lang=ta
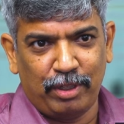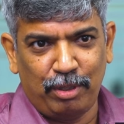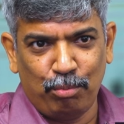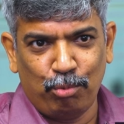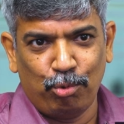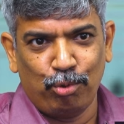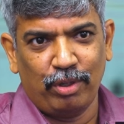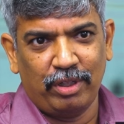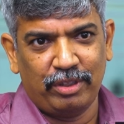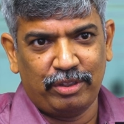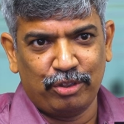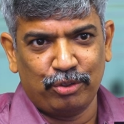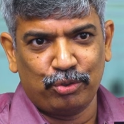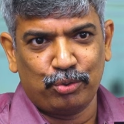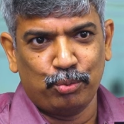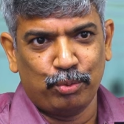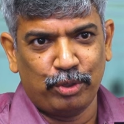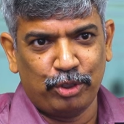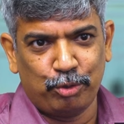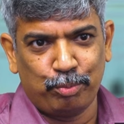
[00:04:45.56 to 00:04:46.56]
பதிமூணு லட்சம்
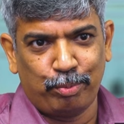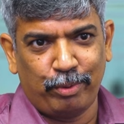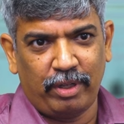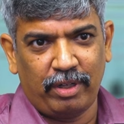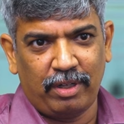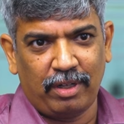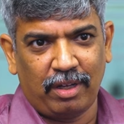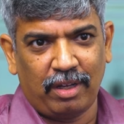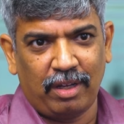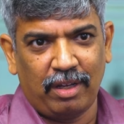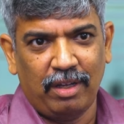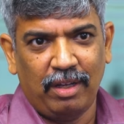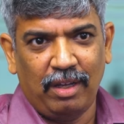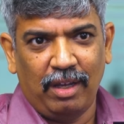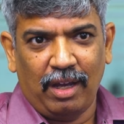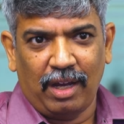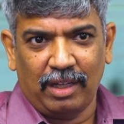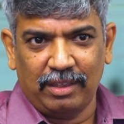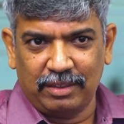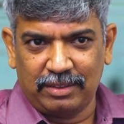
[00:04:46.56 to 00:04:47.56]
ஸ்டூடெண்ட்ஸ் போயிருக்காங்க
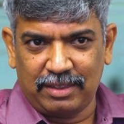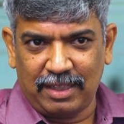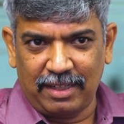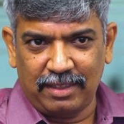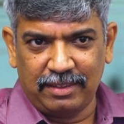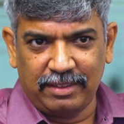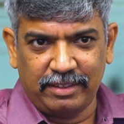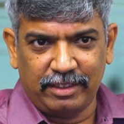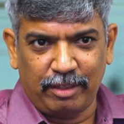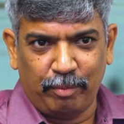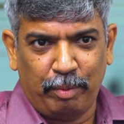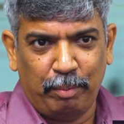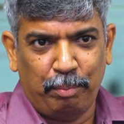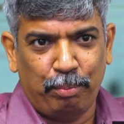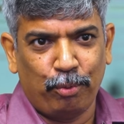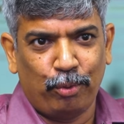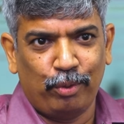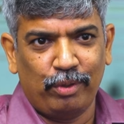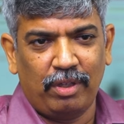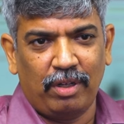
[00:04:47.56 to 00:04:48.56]
அந்த ஸ்டாட்டிஸ்டிக்ஸ் எப்படி
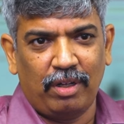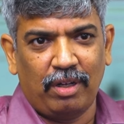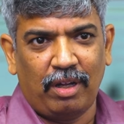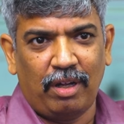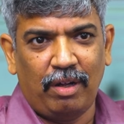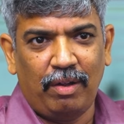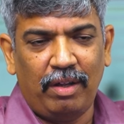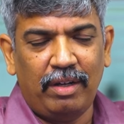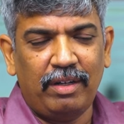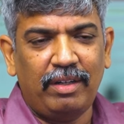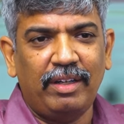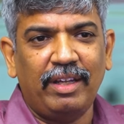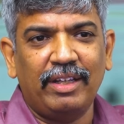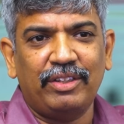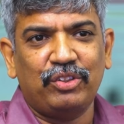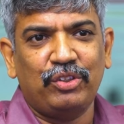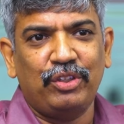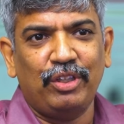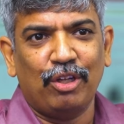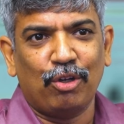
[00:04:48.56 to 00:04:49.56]
போகுதுன்னா
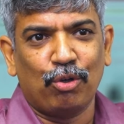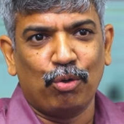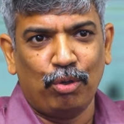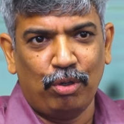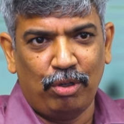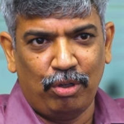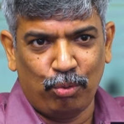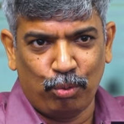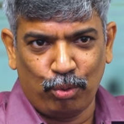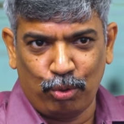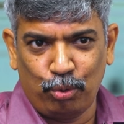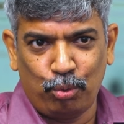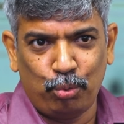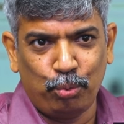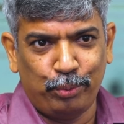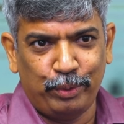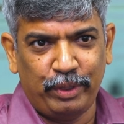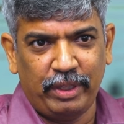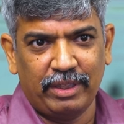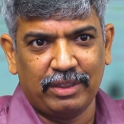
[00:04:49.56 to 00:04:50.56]
நெக்ஸ்ட் இயரோ இன்னும் ஒரு
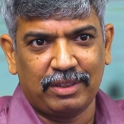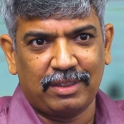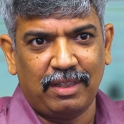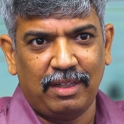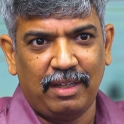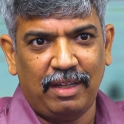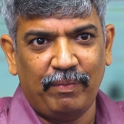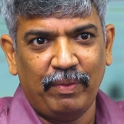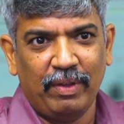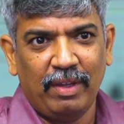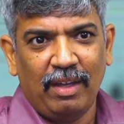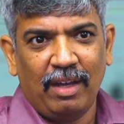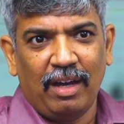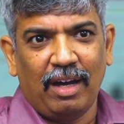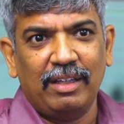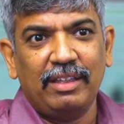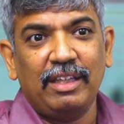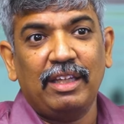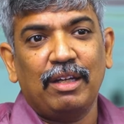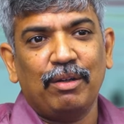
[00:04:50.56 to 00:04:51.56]
டூ இயர்ஸில்
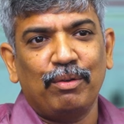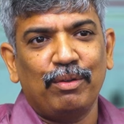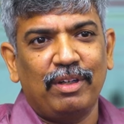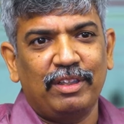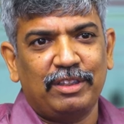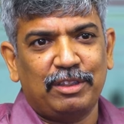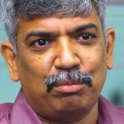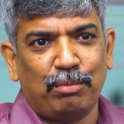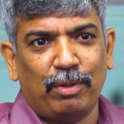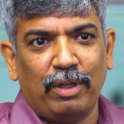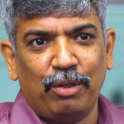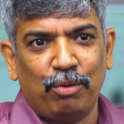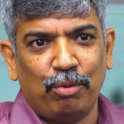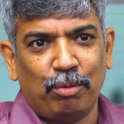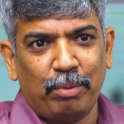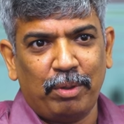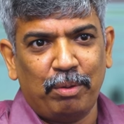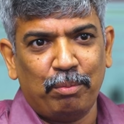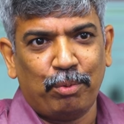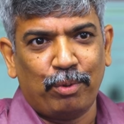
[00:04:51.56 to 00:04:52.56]
அது இருபது லட்சம் ஆயிரும்
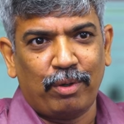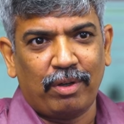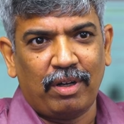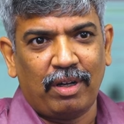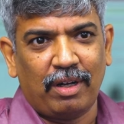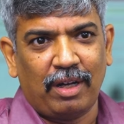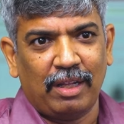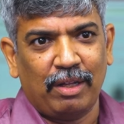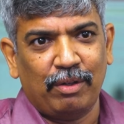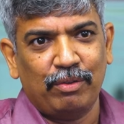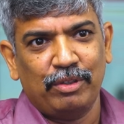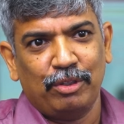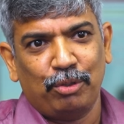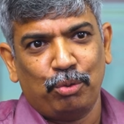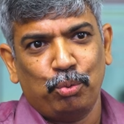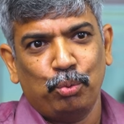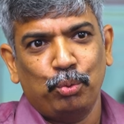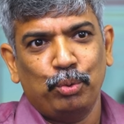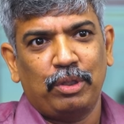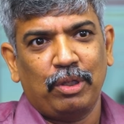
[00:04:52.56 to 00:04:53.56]
அப்படின்னு போட்டிருக்காங்க அதாவது
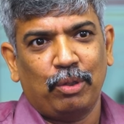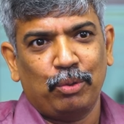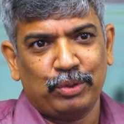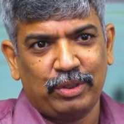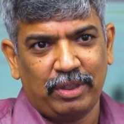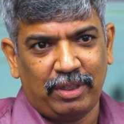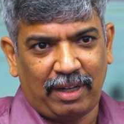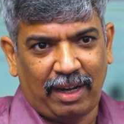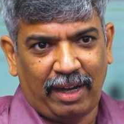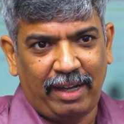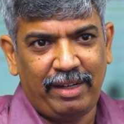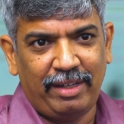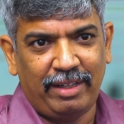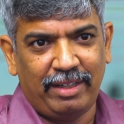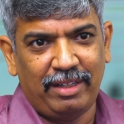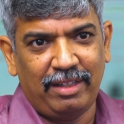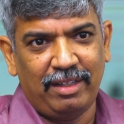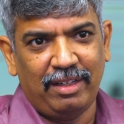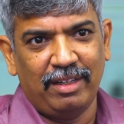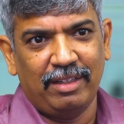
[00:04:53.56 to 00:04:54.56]
டூ தௌசண்ட்
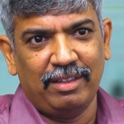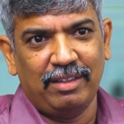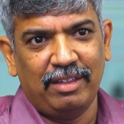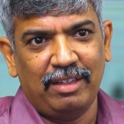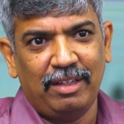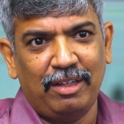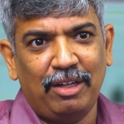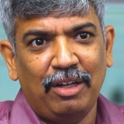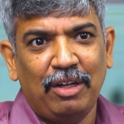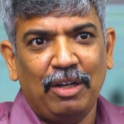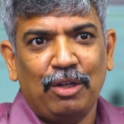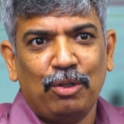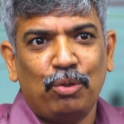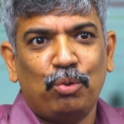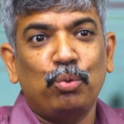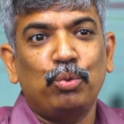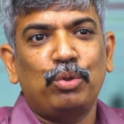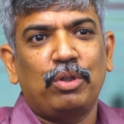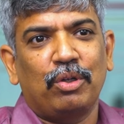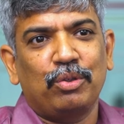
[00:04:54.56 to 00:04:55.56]
நைன்டீன்லேருந்து
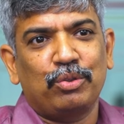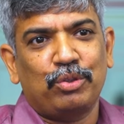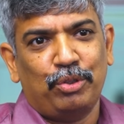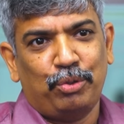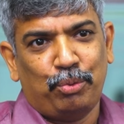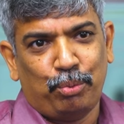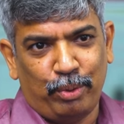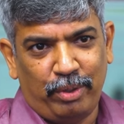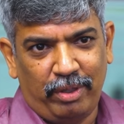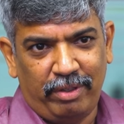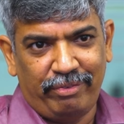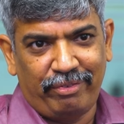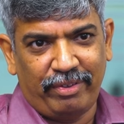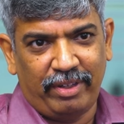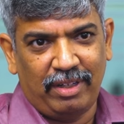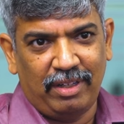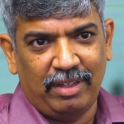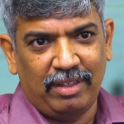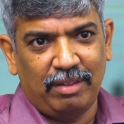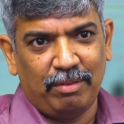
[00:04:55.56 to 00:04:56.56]
டூ தௌசண்ட் டுவெண்ட்டி
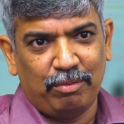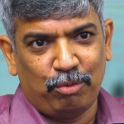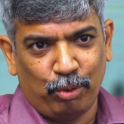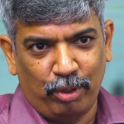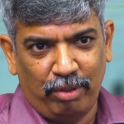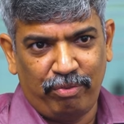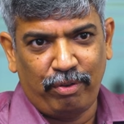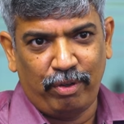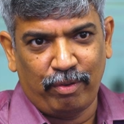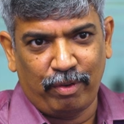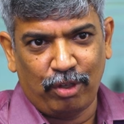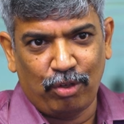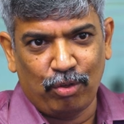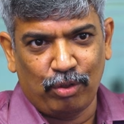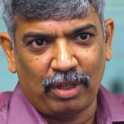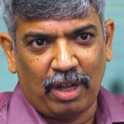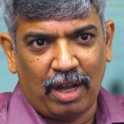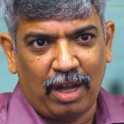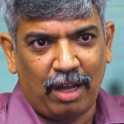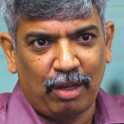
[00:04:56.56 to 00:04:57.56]
ஃபைவ்ல டுவெண்ட்டி ஃபைவ் வரைக்கும்
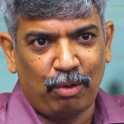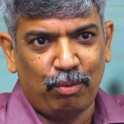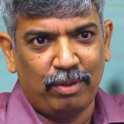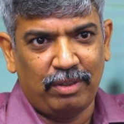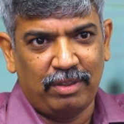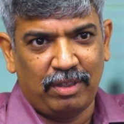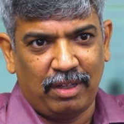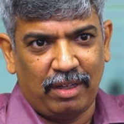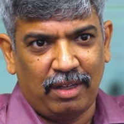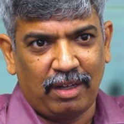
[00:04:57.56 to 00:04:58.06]
அந்த ஆறு வருஷ